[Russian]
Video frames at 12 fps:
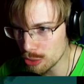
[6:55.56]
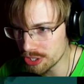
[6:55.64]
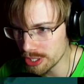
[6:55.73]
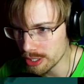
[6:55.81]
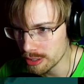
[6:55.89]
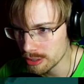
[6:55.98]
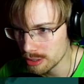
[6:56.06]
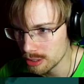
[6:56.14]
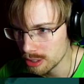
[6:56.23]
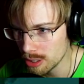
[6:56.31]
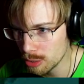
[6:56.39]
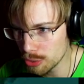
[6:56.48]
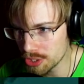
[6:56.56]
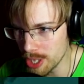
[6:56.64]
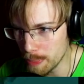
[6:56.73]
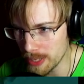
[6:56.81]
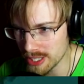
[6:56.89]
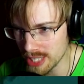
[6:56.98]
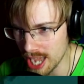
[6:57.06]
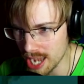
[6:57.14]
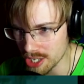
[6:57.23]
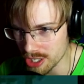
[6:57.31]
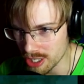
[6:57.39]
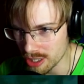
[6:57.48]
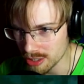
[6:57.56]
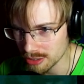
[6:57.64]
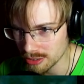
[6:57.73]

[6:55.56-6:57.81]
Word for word: Куси! Куси, познай же!